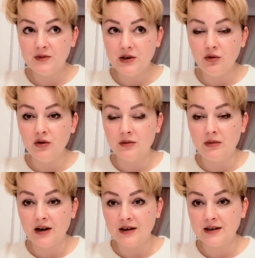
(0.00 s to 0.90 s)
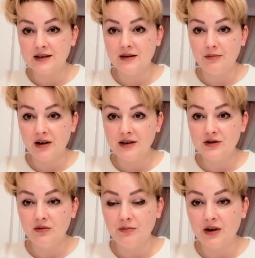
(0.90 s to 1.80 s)
Dior markasını,
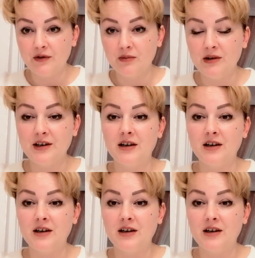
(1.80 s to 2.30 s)
Payson parfümleri